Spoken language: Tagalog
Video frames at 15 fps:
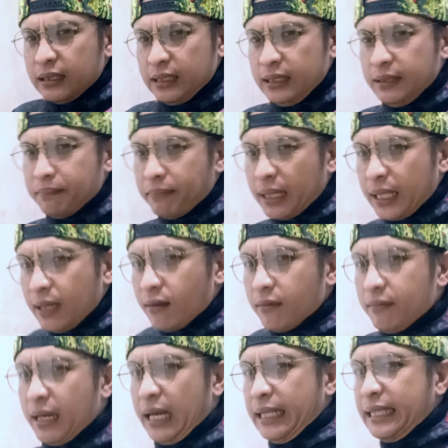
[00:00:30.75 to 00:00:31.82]
Bisig patay
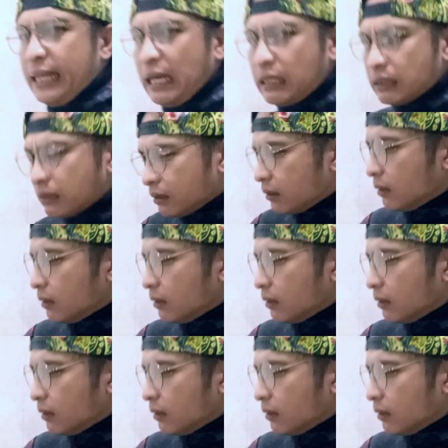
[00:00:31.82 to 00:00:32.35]
mo mga niya.